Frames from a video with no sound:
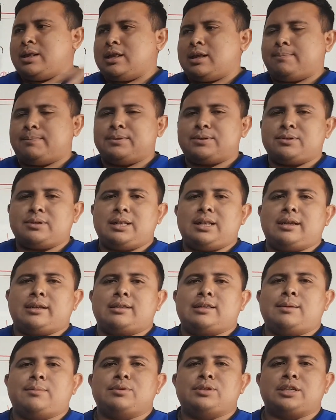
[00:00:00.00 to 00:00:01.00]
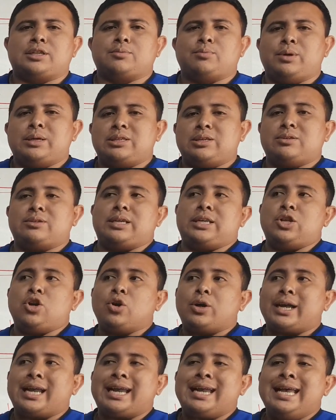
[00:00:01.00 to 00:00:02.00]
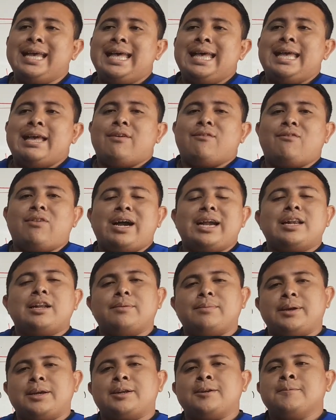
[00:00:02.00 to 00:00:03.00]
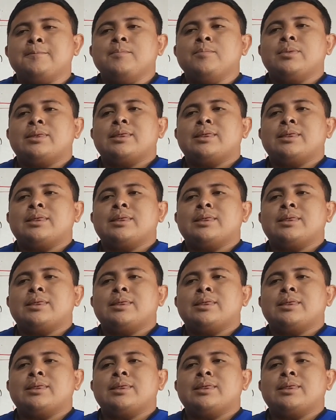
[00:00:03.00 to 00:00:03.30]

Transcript: la presión en la que estamos expuestos, sino que va a hervir